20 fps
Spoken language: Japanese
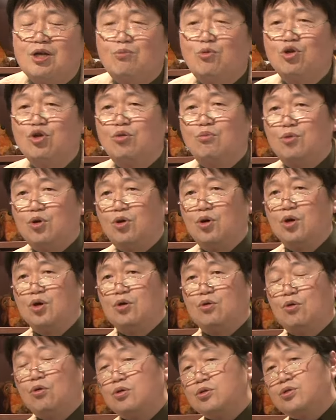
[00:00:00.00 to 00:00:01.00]
うようなものも
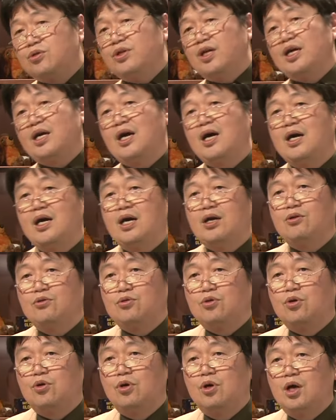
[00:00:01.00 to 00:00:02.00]
構造で考える
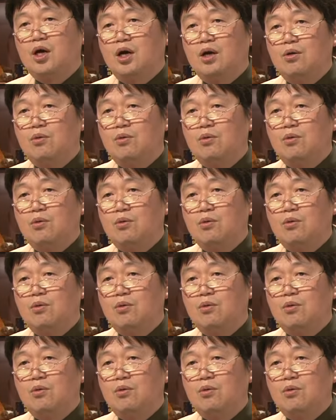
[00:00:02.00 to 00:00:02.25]
と